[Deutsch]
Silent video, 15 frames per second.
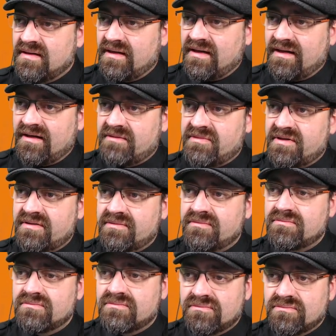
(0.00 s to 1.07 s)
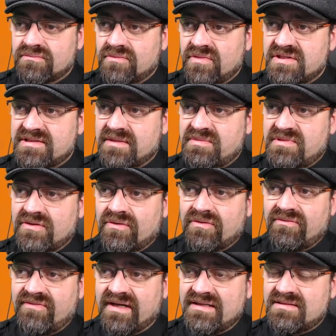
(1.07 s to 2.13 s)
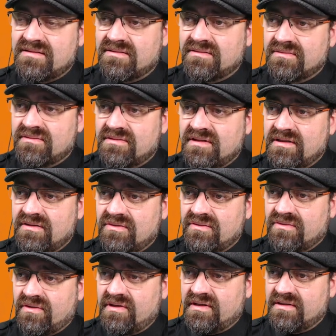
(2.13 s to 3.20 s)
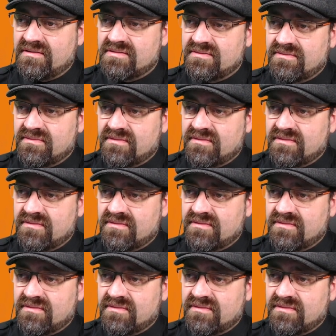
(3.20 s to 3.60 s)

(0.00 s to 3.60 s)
Aber es gibt hier noch einen weiteren, den New Holland.